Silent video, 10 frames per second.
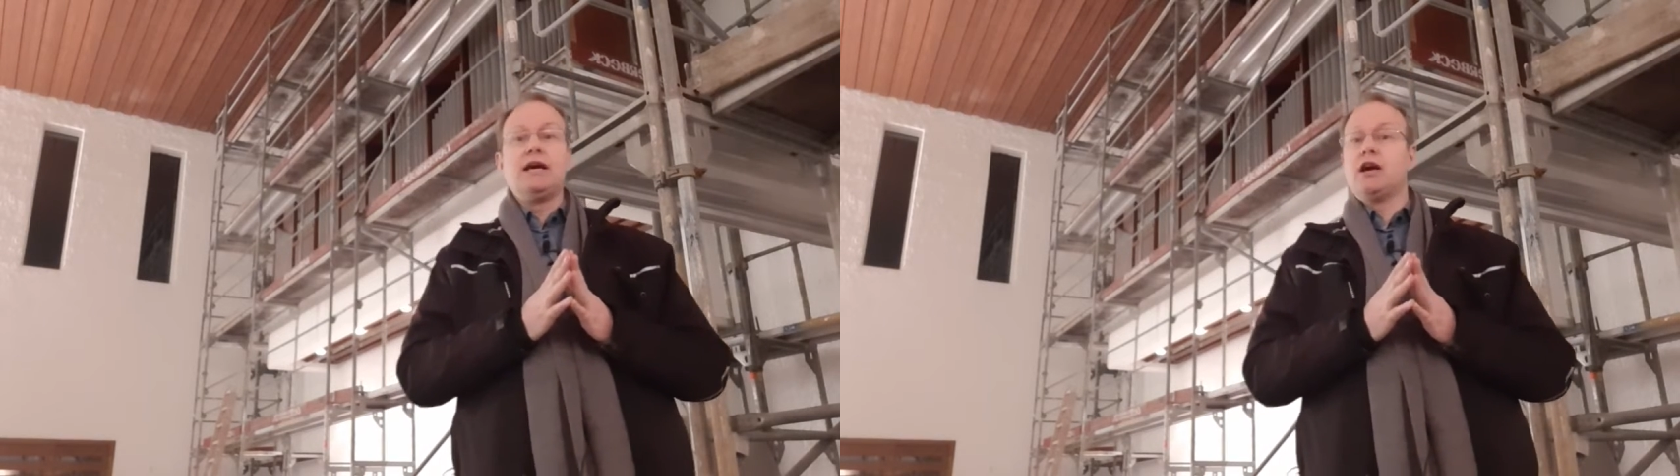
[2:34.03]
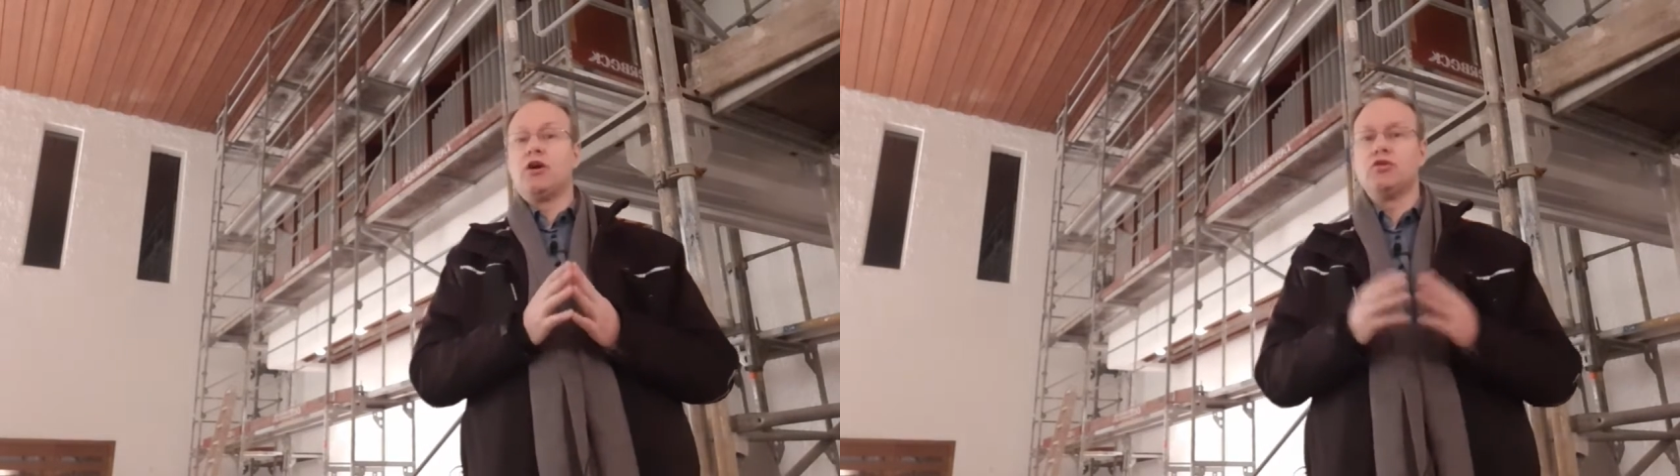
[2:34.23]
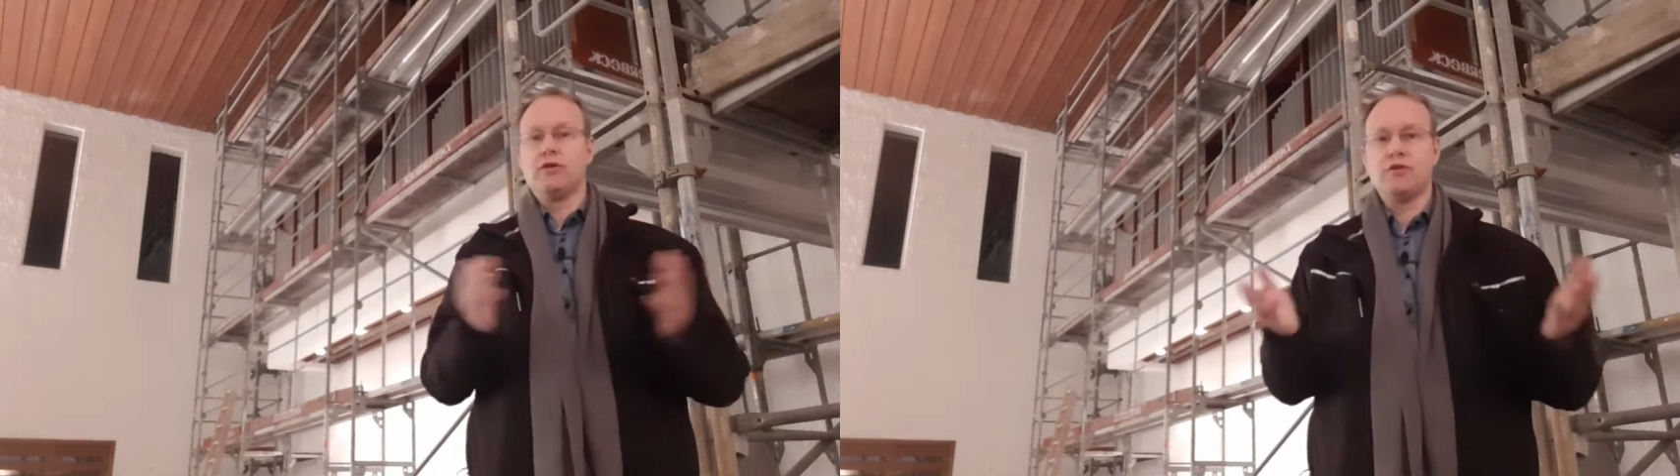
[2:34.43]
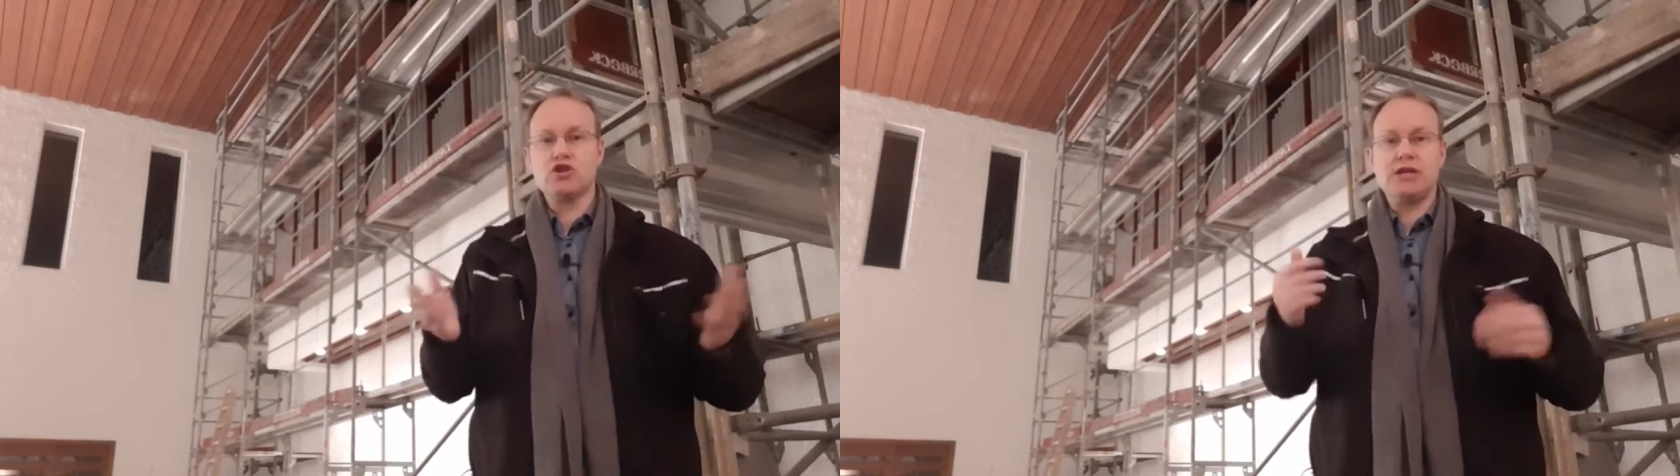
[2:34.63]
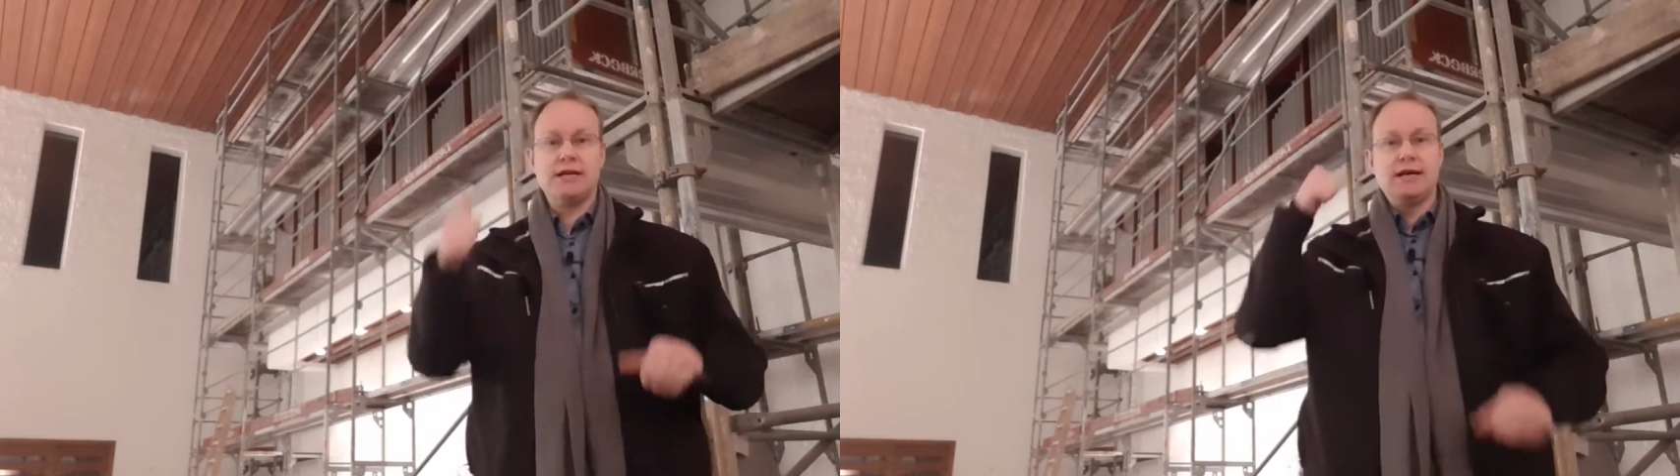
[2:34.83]
Ihr könnt euch
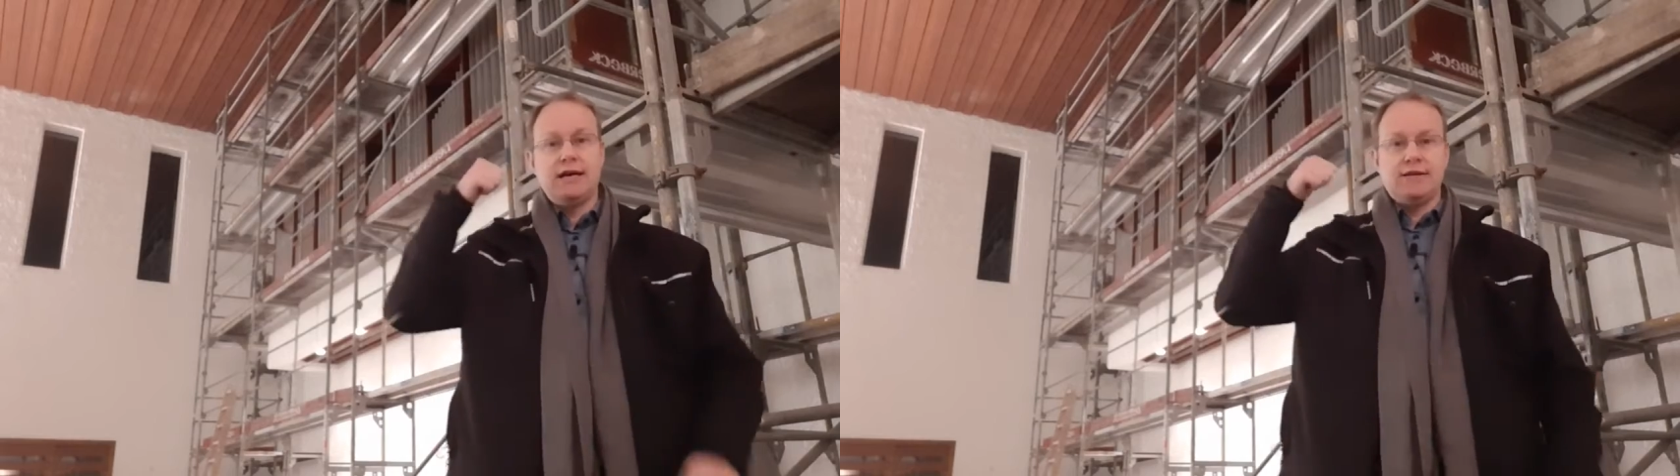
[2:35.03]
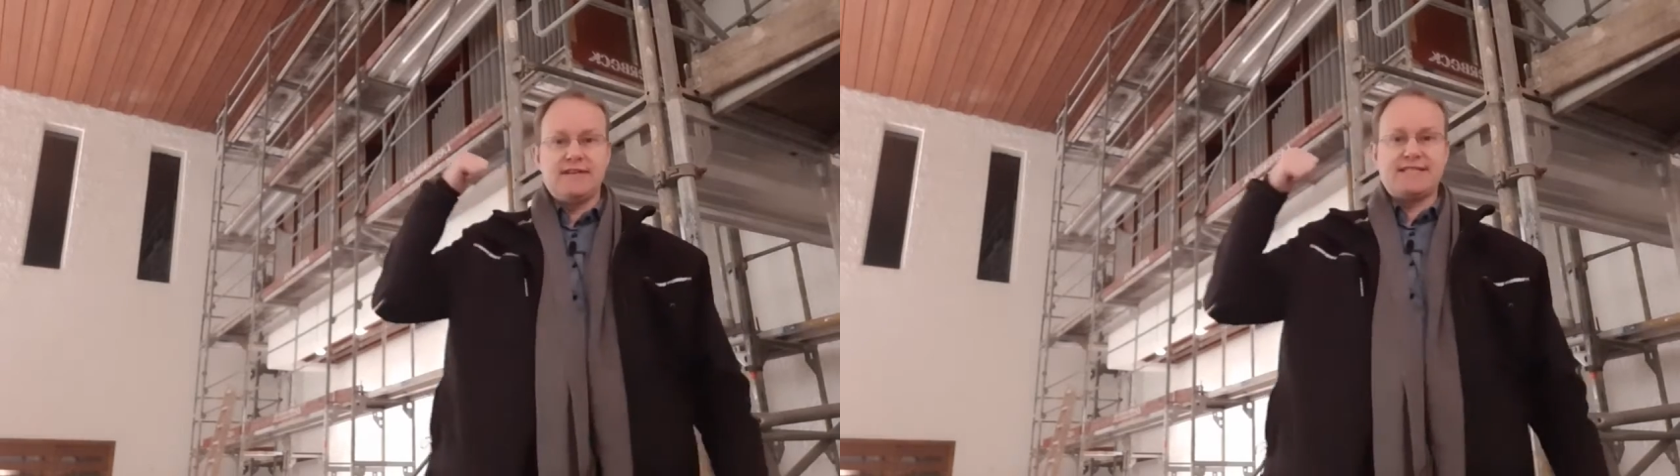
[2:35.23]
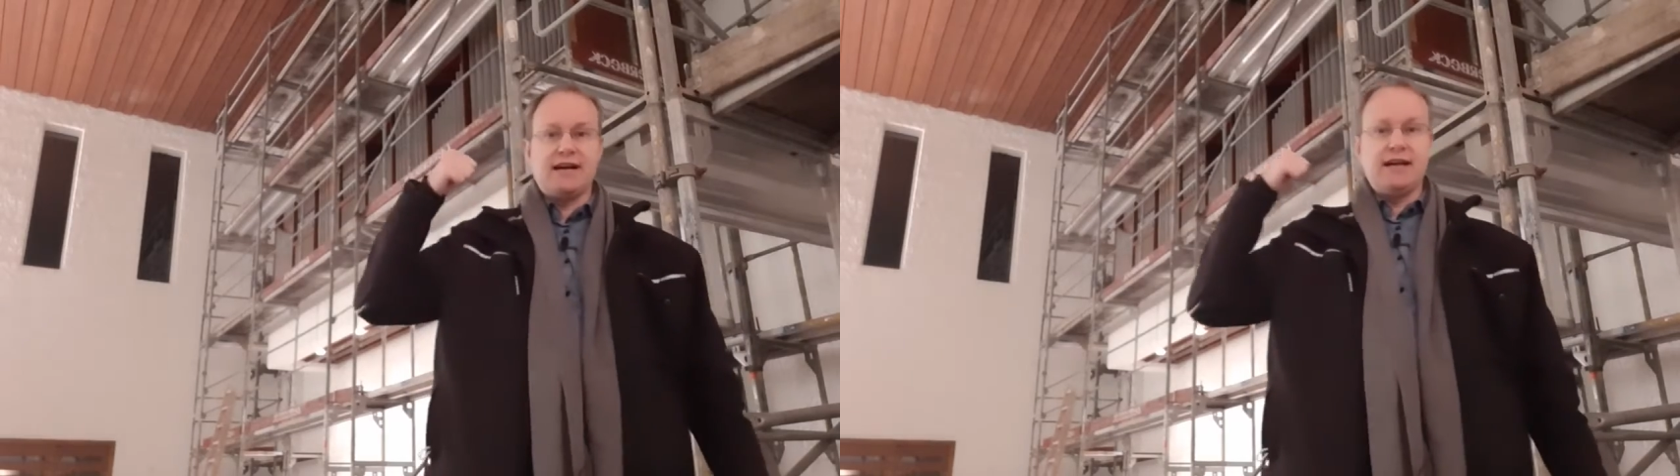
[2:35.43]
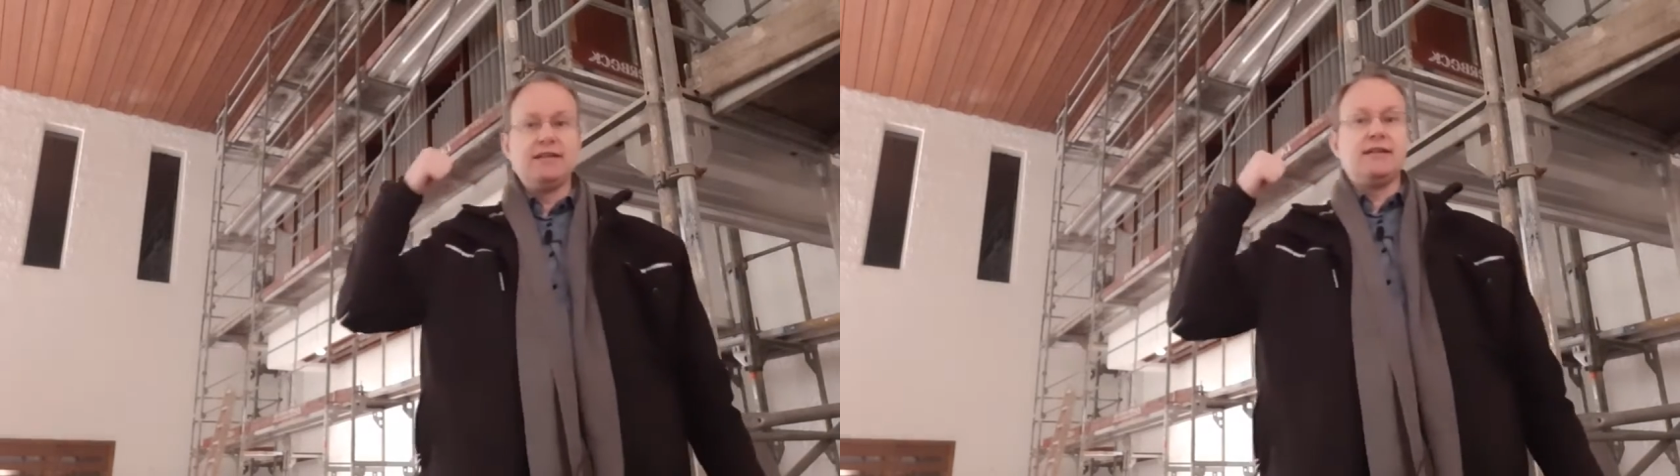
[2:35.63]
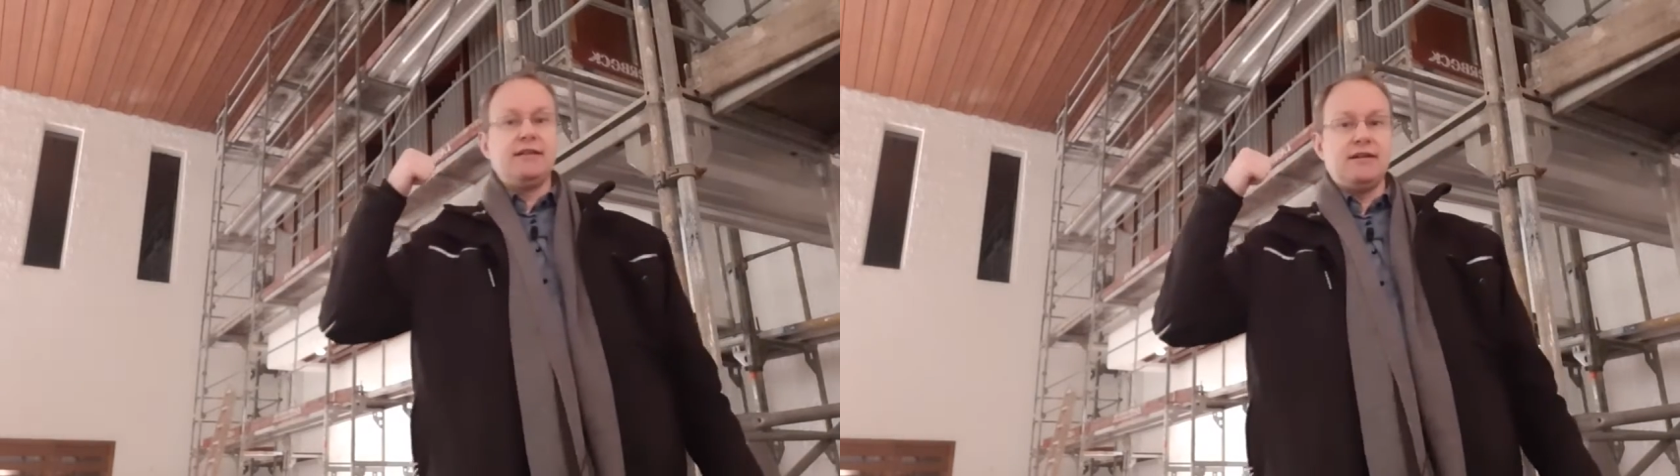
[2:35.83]
vorstellen, was da
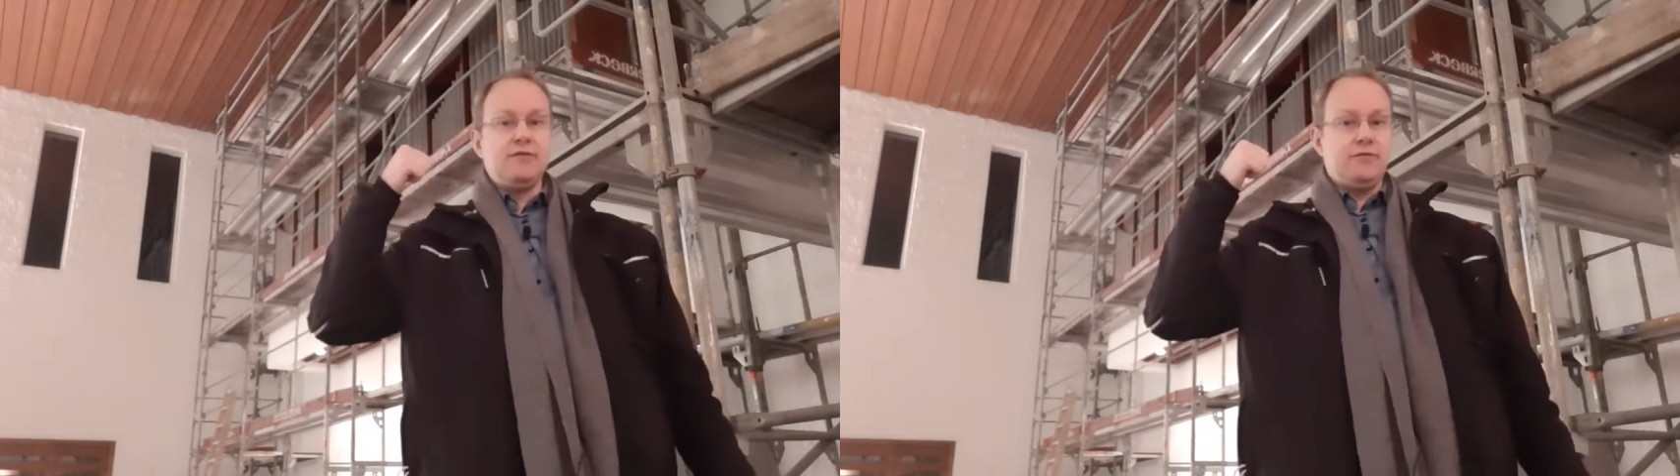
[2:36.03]
hinten drin